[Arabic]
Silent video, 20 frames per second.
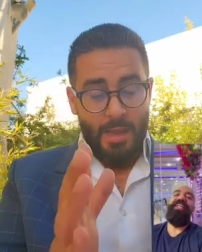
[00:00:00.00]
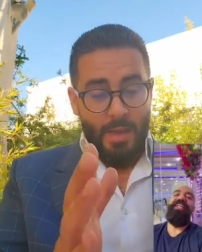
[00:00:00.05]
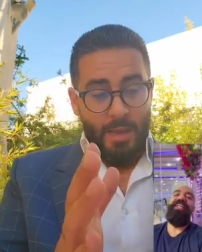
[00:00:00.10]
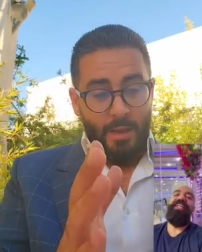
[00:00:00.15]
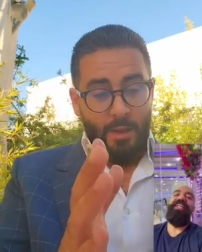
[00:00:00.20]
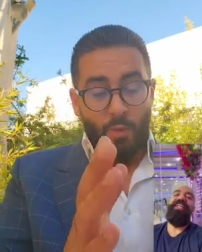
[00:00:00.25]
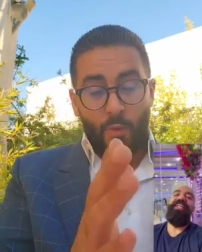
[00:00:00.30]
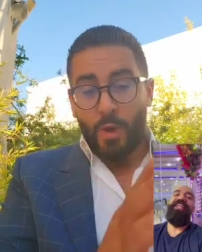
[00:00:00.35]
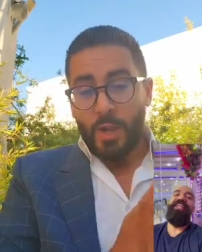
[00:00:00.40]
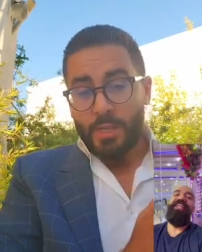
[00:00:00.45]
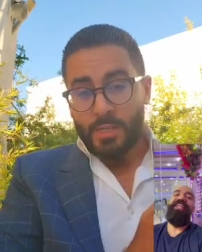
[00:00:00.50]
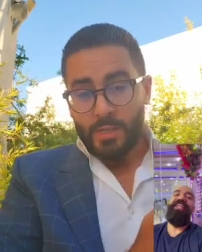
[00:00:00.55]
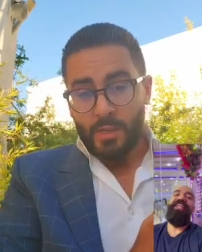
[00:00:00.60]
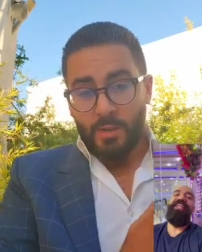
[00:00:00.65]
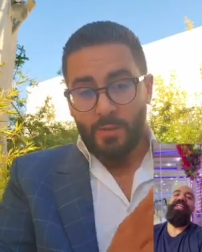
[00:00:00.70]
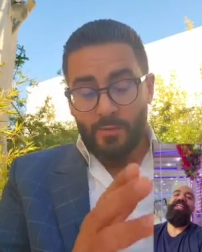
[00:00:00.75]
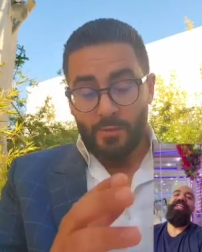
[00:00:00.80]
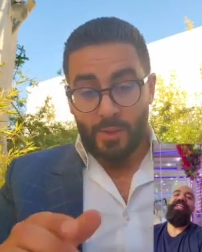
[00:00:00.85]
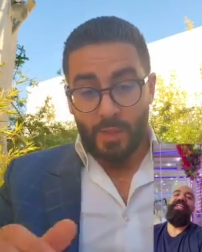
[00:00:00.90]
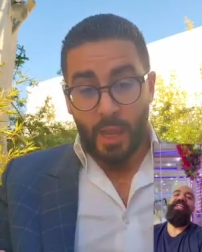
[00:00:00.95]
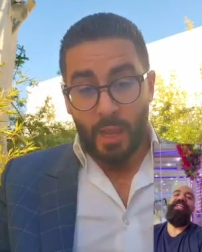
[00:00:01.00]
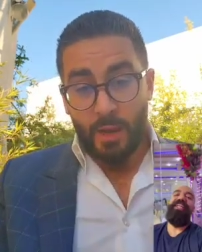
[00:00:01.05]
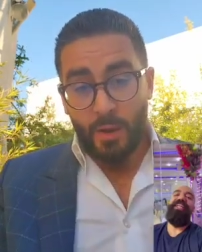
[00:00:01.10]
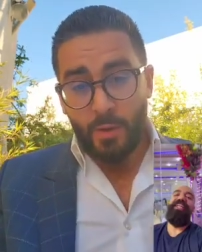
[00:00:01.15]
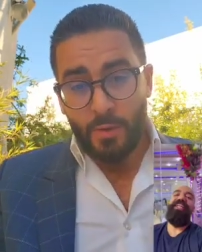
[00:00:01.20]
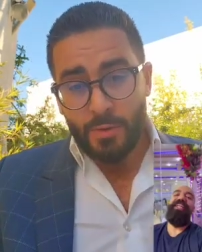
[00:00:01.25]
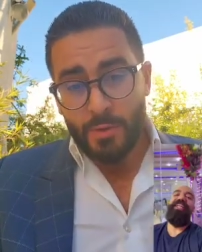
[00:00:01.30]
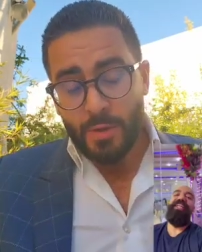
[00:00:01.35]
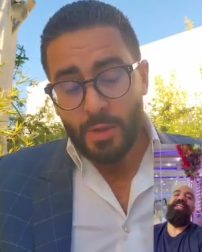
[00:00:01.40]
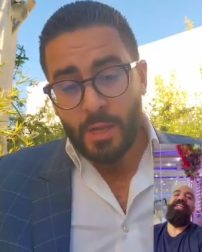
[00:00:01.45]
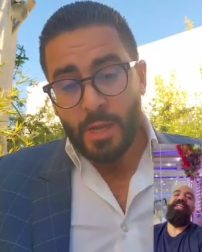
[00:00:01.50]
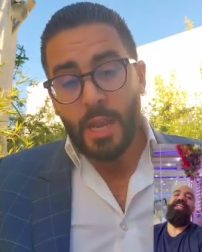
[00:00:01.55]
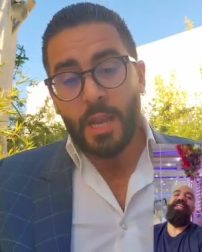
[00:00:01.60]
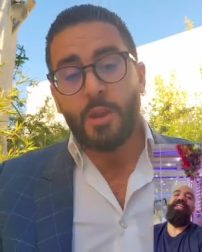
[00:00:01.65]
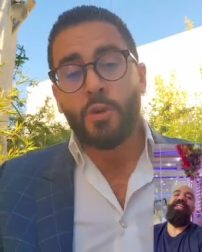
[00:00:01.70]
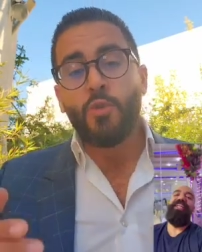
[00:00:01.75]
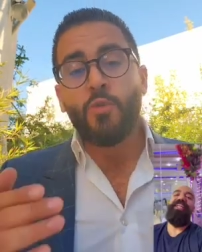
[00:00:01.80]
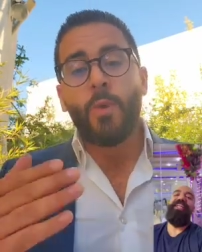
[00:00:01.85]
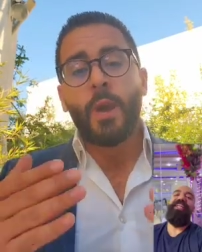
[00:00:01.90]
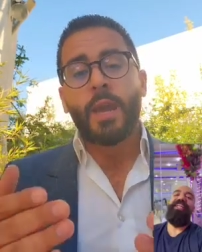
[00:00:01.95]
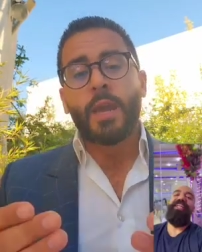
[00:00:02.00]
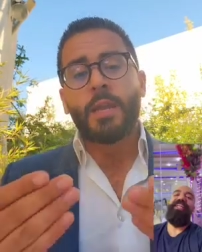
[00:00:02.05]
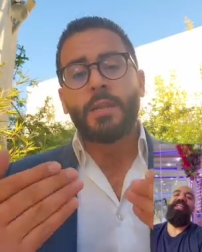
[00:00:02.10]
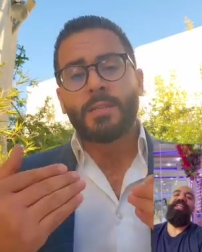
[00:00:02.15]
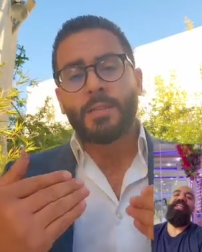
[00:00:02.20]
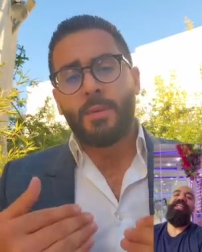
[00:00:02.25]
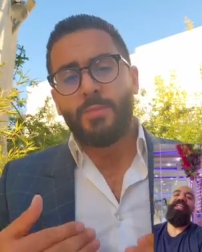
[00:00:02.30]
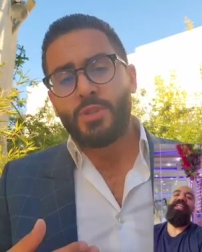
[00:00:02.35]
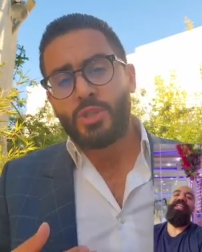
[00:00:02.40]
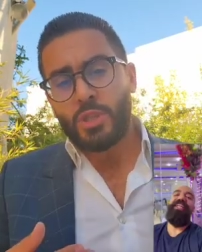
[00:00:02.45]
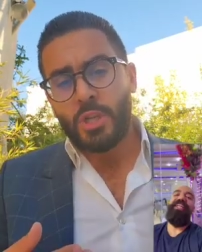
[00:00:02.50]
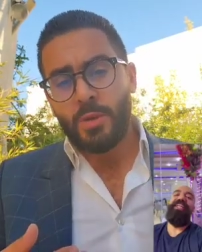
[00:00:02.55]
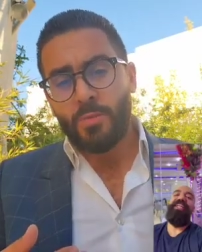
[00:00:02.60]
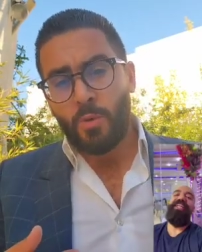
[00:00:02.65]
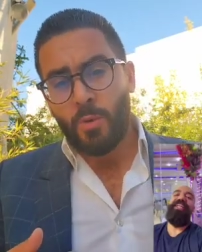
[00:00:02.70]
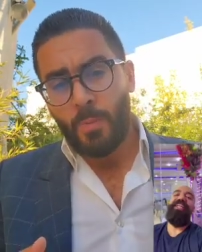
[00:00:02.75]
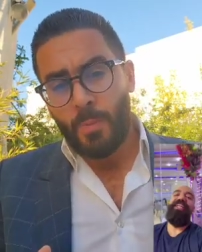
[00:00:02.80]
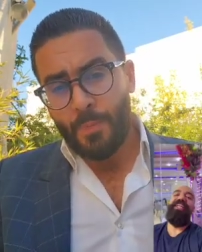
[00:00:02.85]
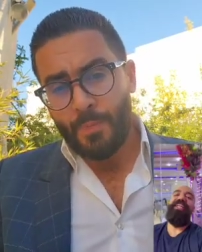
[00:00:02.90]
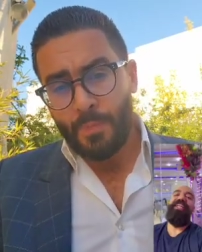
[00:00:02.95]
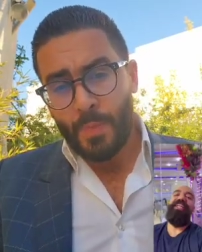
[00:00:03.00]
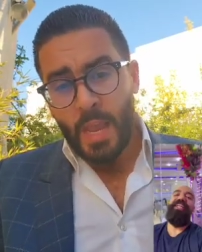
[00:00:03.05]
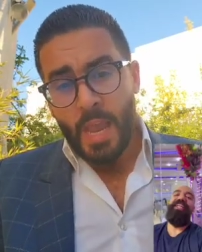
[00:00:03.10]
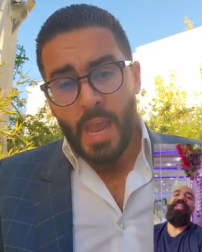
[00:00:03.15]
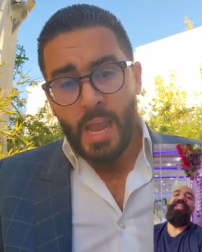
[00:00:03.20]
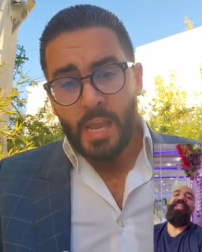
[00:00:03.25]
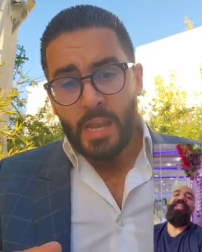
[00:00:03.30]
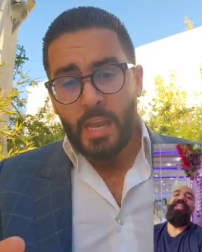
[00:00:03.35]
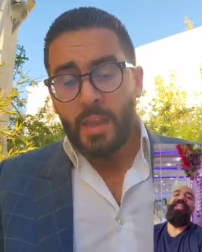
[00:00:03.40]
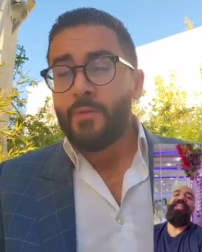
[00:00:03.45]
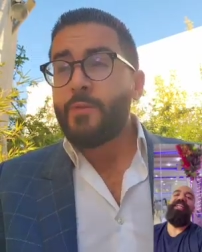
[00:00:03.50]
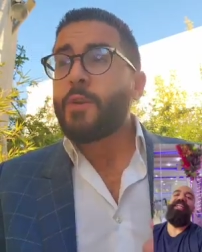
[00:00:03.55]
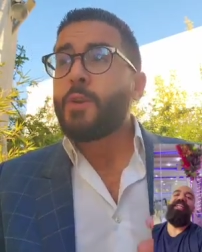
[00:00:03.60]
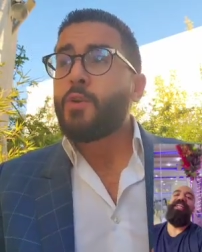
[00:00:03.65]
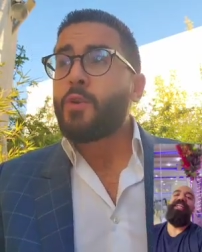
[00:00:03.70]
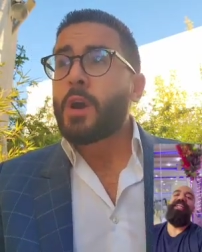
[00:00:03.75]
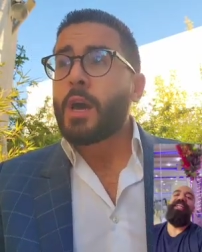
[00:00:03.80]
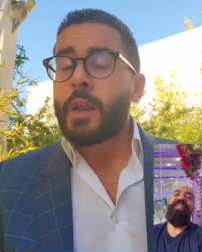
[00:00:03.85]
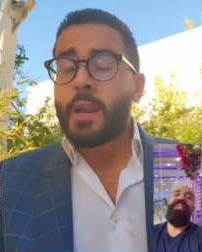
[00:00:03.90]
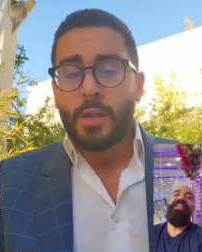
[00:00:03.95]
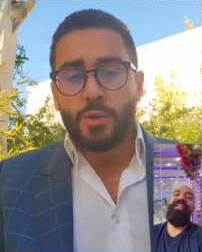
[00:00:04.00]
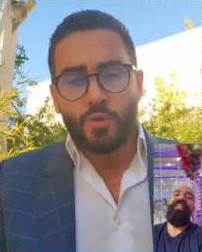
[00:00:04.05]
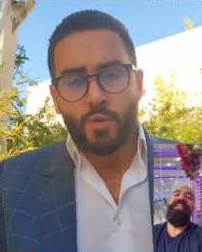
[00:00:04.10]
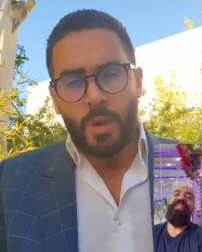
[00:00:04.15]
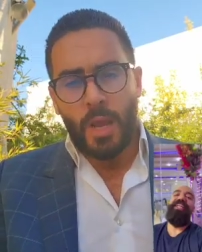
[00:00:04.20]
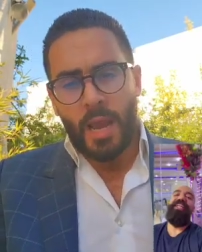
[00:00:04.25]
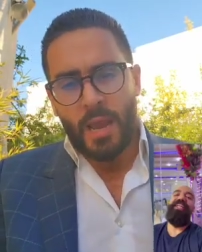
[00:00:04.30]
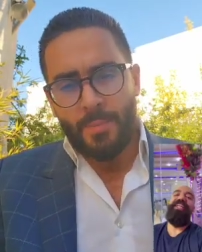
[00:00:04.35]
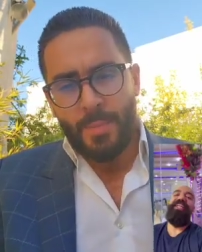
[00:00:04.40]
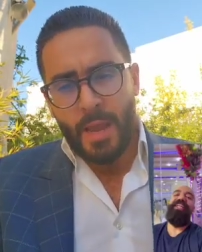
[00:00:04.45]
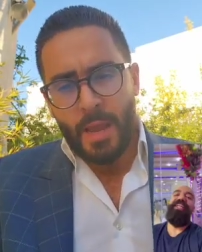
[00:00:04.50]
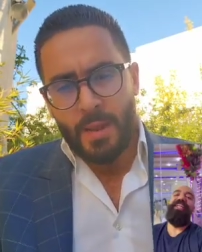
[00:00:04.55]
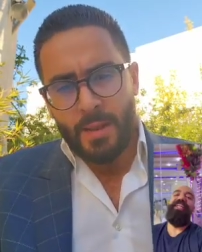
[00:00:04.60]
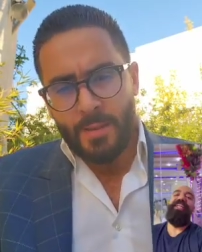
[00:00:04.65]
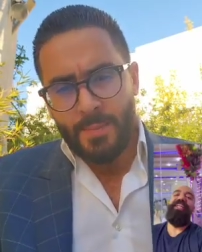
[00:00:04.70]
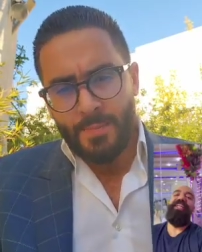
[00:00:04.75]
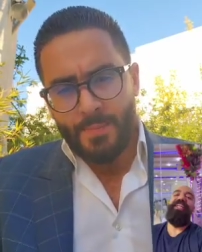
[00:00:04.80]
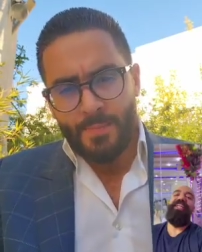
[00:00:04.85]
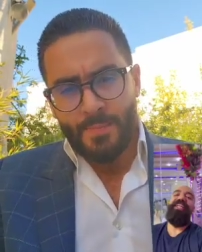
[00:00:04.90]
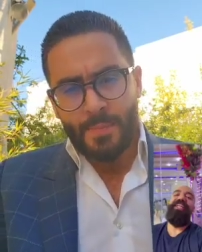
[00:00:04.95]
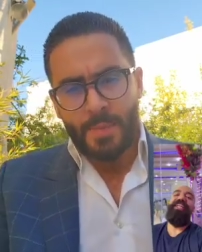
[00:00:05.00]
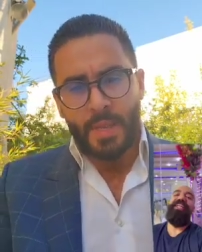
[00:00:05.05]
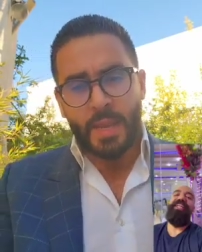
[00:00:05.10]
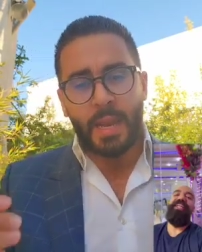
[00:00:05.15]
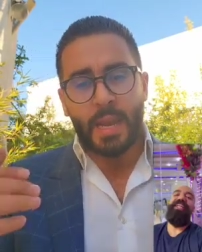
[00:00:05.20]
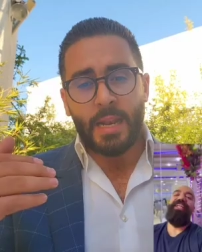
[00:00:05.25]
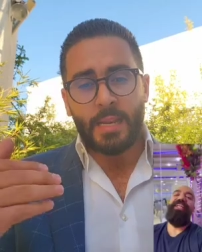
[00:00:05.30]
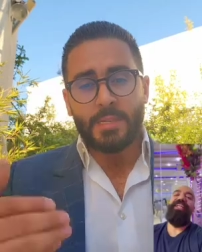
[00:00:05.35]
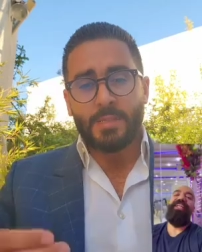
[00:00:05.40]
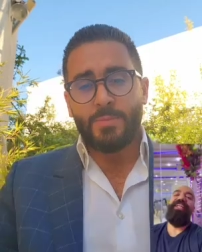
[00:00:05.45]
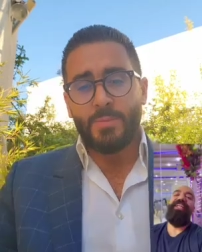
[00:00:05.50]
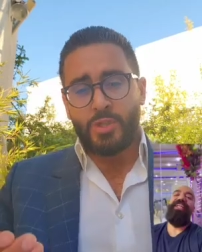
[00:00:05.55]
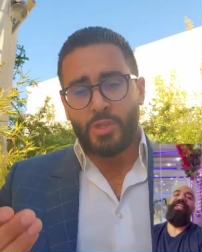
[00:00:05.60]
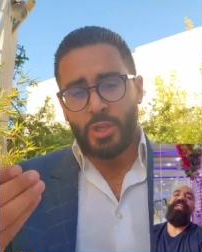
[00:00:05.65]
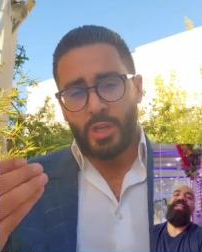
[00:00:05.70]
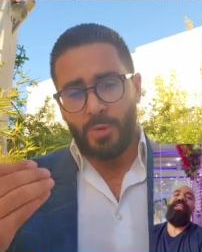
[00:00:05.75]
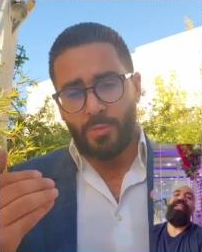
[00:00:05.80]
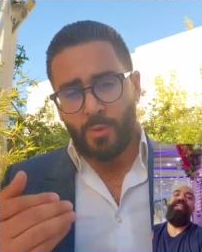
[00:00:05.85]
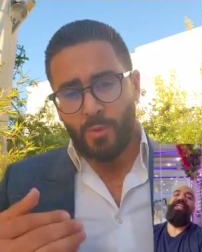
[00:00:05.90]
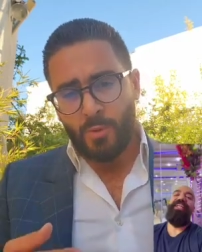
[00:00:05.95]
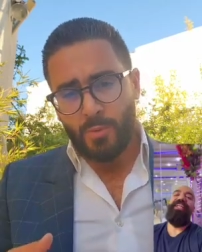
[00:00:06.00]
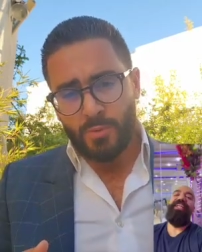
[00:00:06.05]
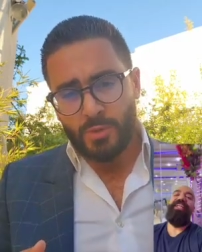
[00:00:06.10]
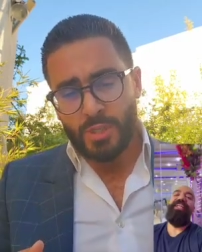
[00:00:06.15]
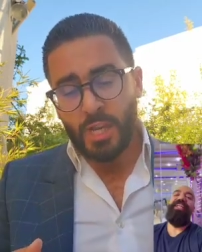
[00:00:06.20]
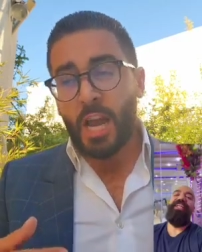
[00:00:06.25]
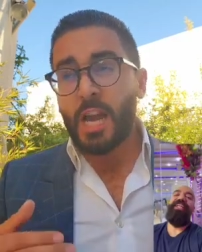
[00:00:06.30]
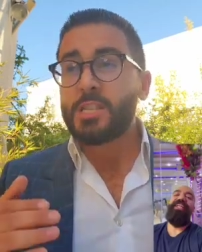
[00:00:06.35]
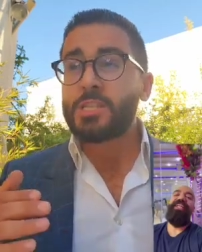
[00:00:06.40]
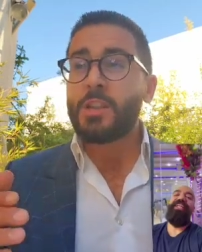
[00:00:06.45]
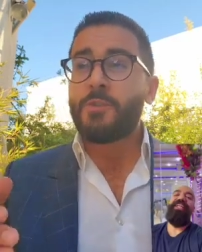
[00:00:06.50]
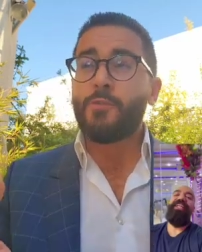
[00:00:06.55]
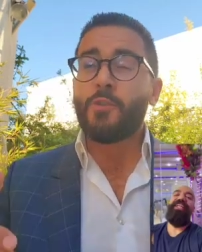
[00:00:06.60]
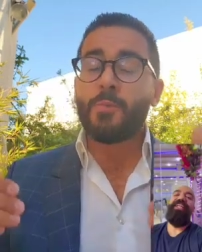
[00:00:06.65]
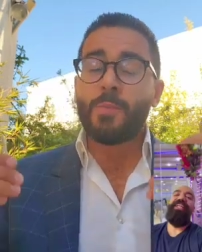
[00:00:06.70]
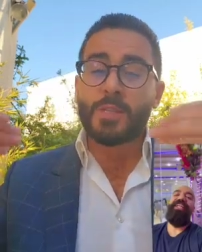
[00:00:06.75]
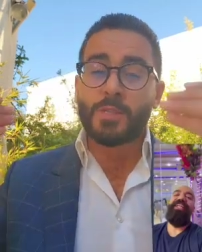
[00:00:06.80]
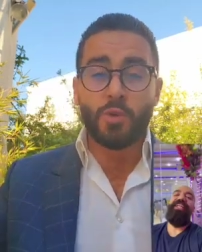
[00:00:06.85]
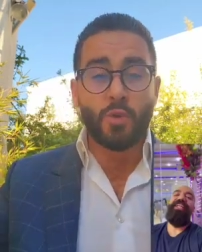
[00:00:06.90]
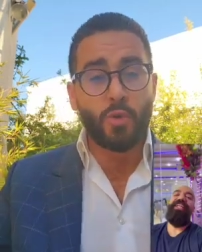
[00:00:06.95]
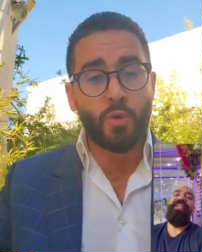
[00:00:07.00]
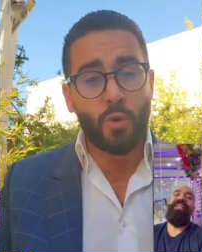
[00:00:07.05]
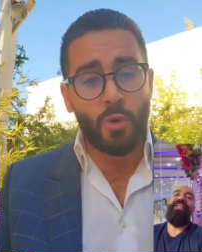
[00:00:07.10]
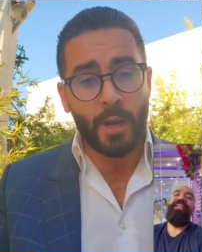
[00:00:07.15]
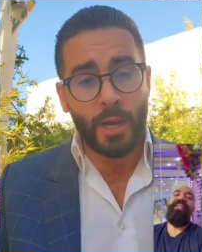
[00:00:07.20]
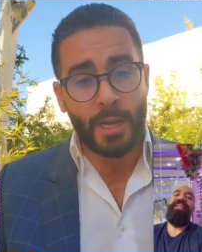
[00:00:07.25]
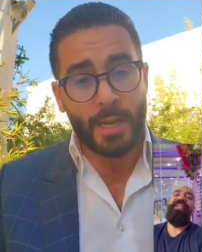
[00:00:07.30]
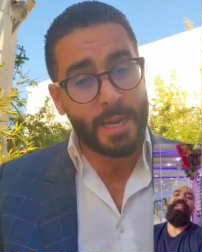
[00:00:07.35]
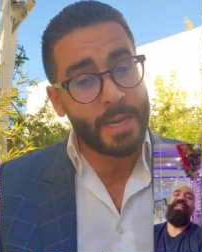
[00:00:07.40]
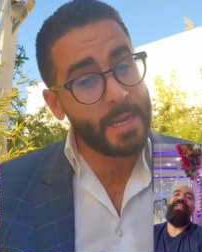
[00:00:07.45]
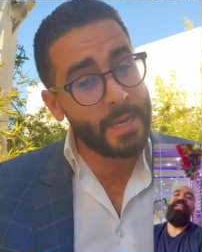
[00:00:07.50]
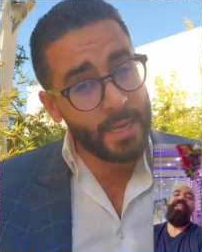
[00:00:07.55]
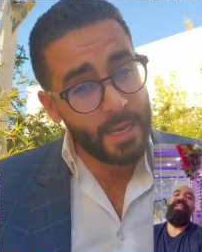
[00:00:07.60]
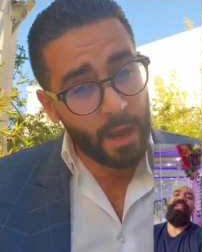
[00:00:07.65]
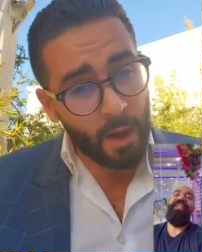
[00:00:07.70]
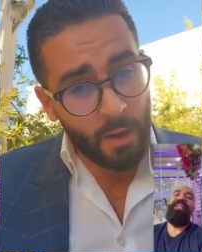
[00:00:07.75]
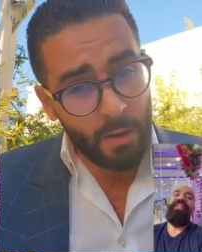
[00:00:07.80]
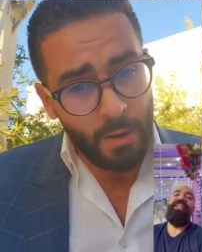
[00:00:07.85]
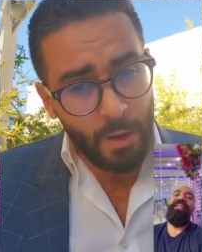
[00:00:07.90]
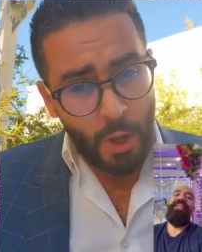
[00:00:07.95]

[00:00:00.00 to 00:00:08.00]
الوقت في التايلاند قال لك هو يخلصها من جيبو كيف يعقل رجل اعمال كيخلص من جيبو شي حاجه الفورماسيون الاخرين الا